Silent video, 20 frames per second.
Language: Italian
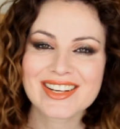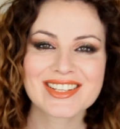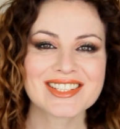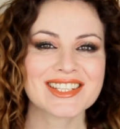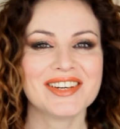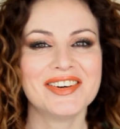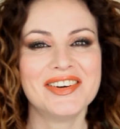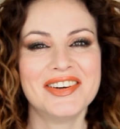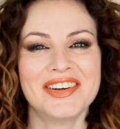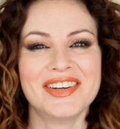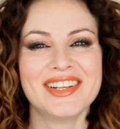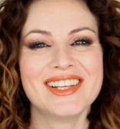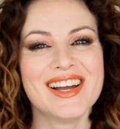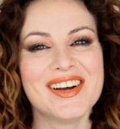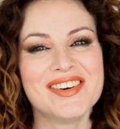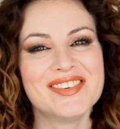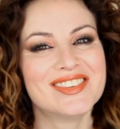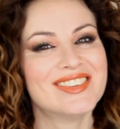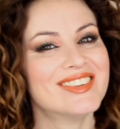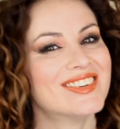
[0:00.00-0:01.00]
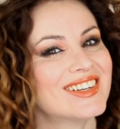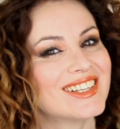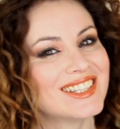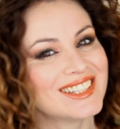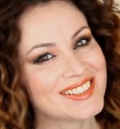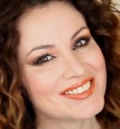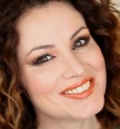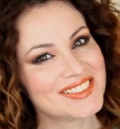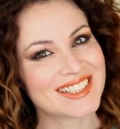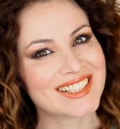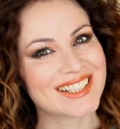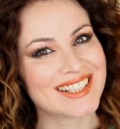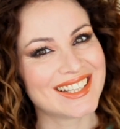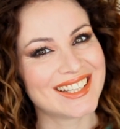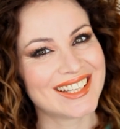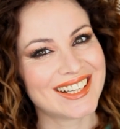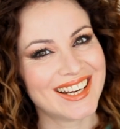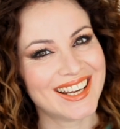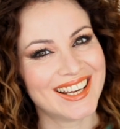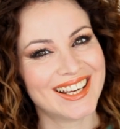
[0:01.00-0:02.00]
cosa vogliamo noi
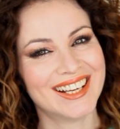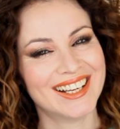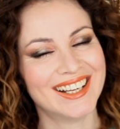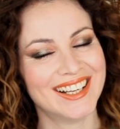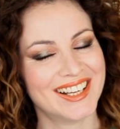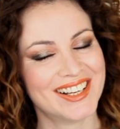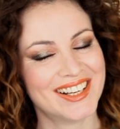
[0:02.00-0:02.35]
dimagrire,